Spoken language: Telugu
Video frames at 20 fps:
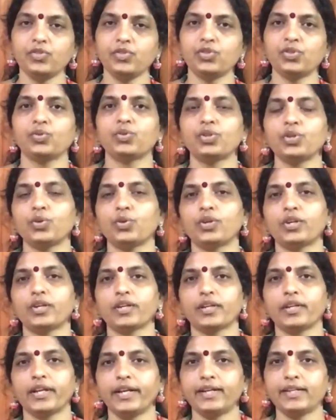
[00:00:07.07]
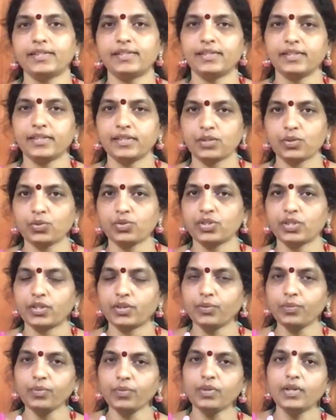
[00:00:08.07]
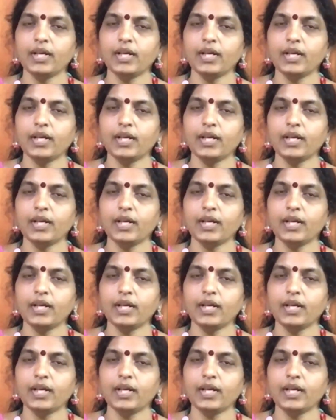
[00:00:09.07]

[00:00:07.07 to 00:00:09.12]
జ్యోతి కాటన్ నైటీస్ తీసుకొచ్చాను